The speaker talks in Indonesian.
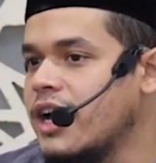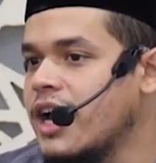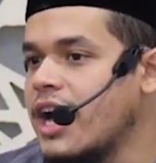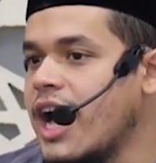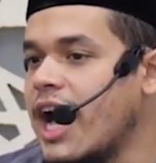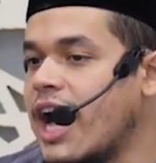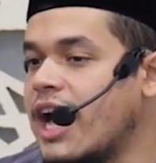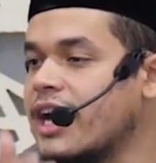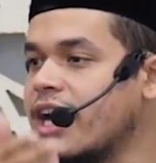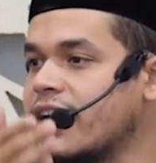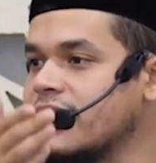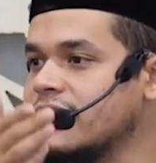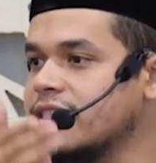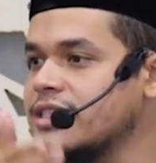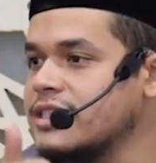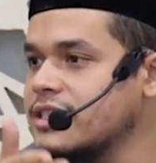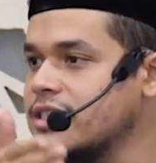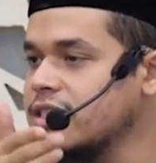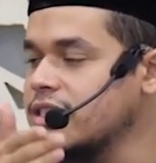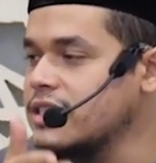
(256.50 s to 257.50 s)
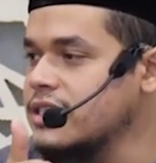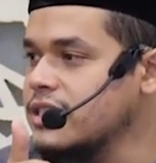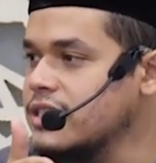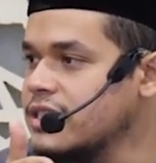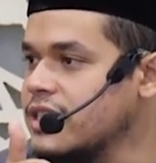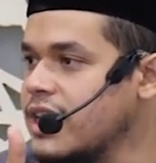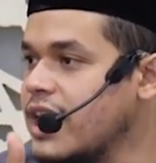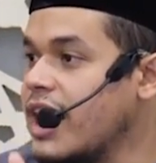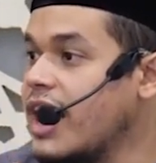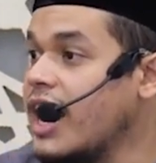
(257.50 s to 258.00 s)
Anas,
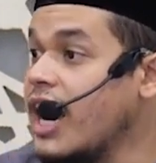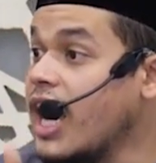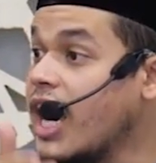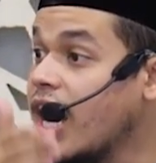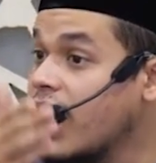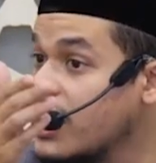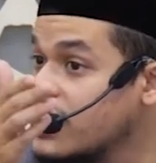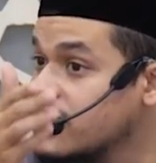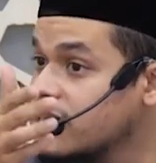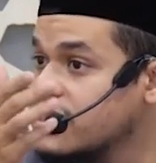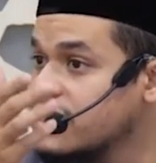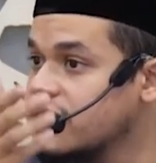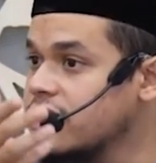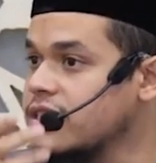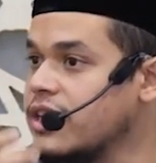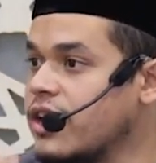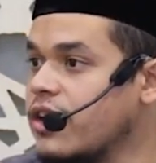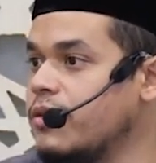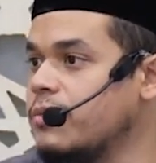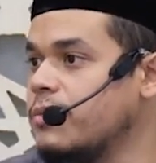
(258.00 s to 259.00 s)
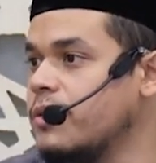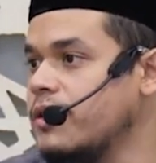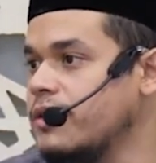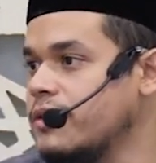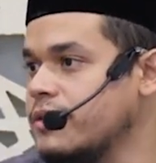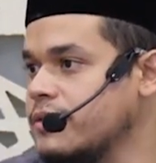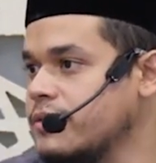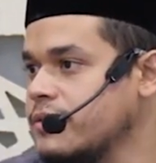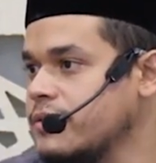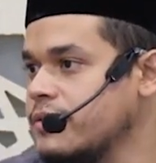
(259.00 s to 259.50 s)
Anas yang ngomong.
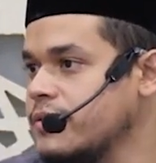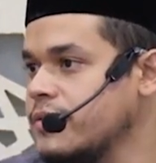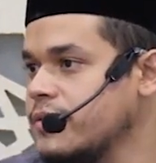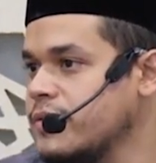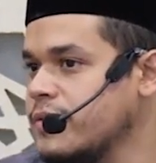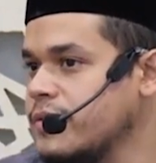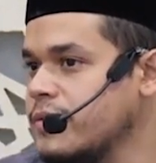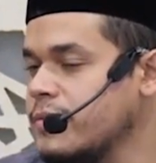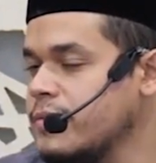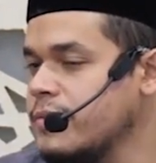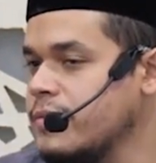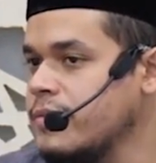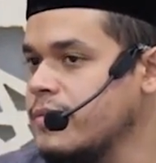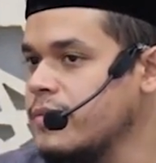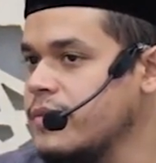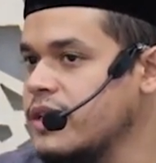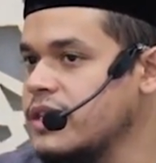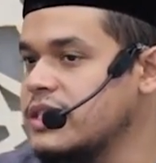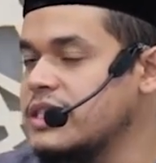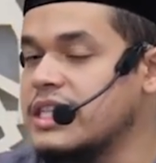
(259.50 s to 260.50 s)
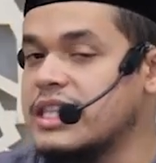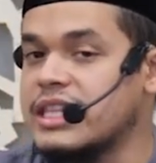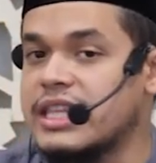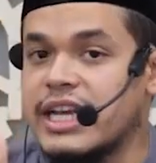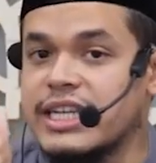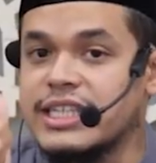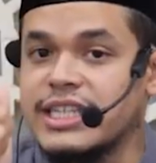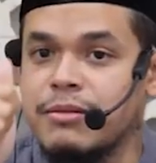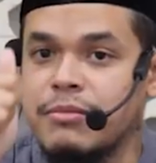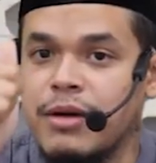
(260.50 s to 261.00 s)
Cinta
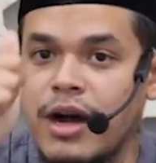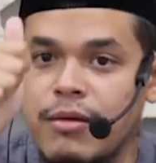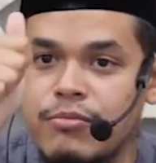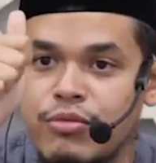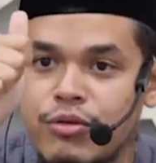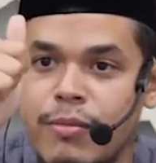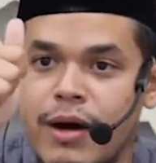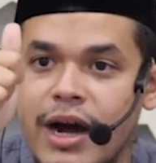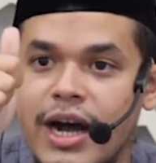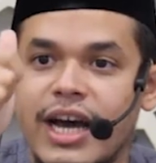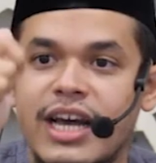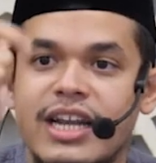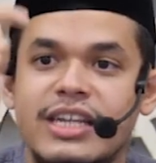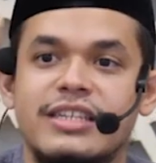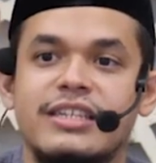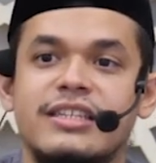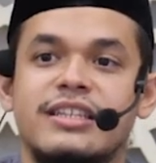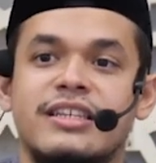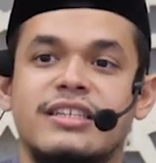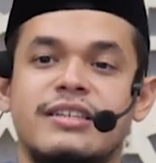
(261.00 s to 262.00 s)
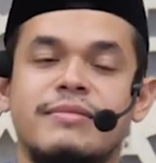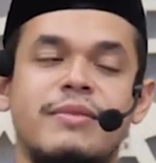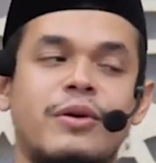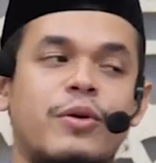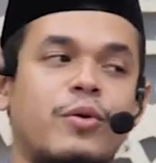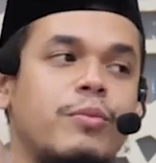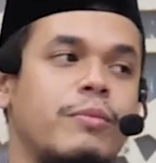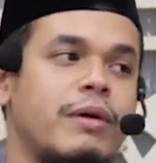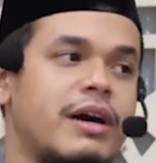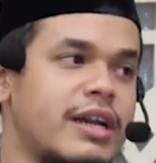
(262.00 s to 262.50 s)
sama Abu Bakar, cinta sama
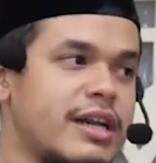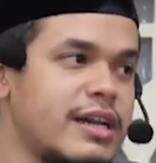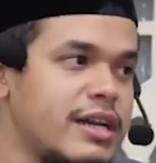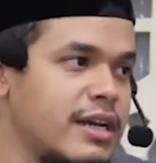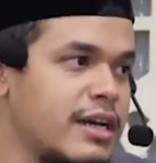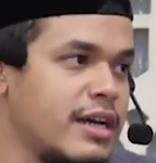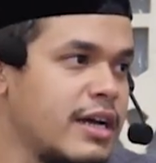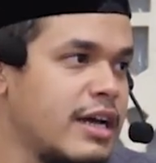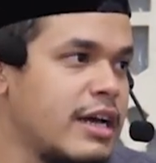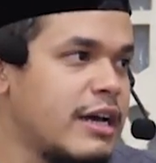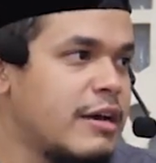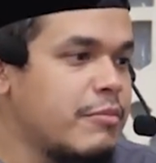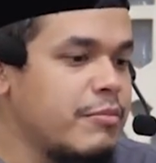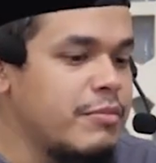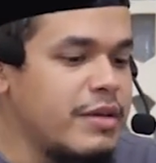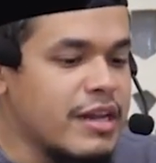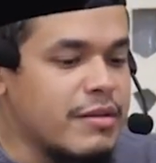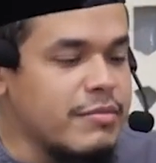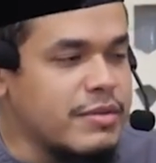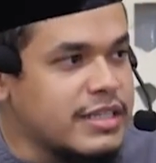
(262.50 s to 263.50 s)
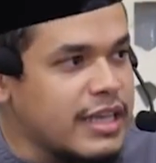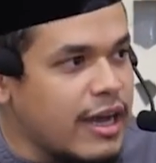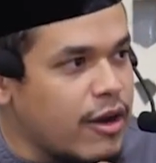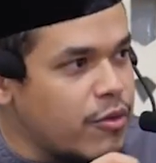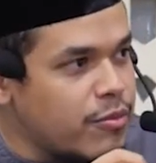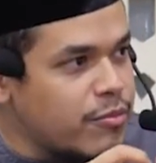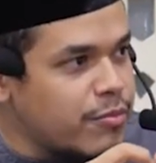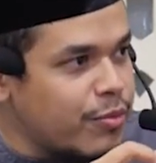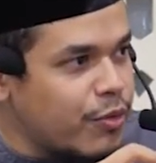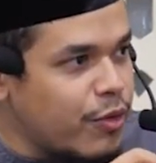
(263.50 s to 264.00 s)
Umar. Biar bisa
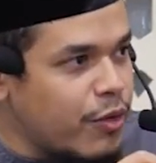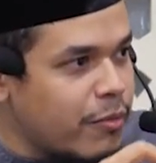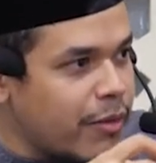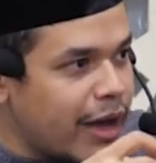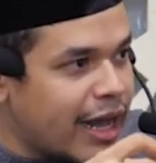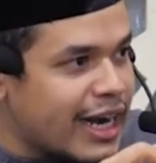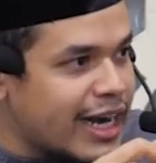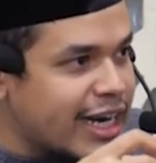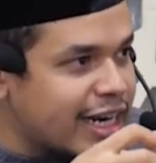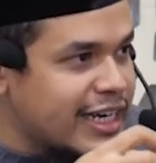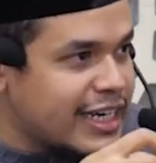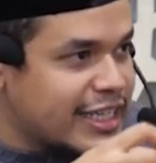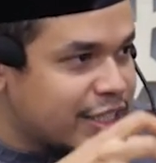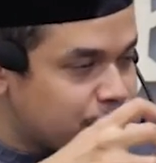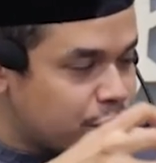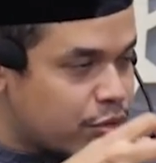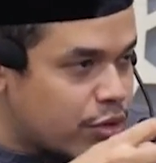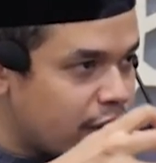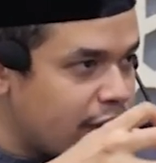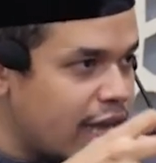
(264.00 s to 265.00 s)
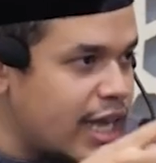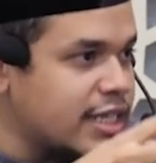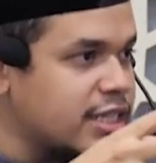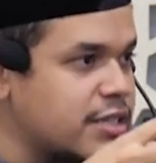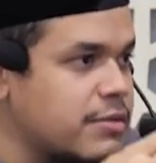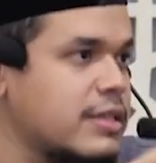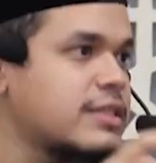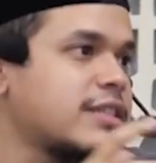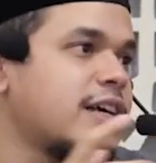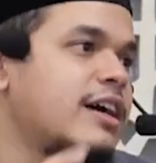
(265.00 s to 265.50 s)
ngumpul bareng di surga
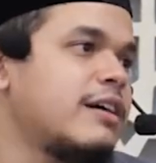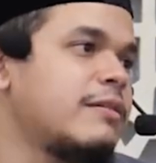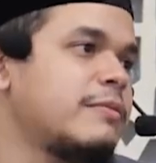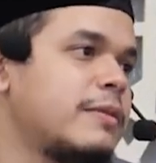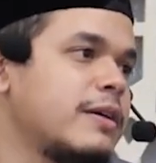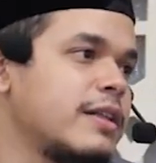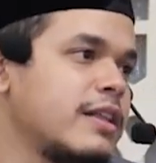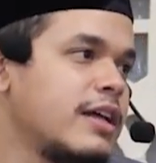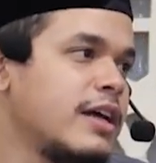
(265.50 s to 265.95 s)
sama sahabat.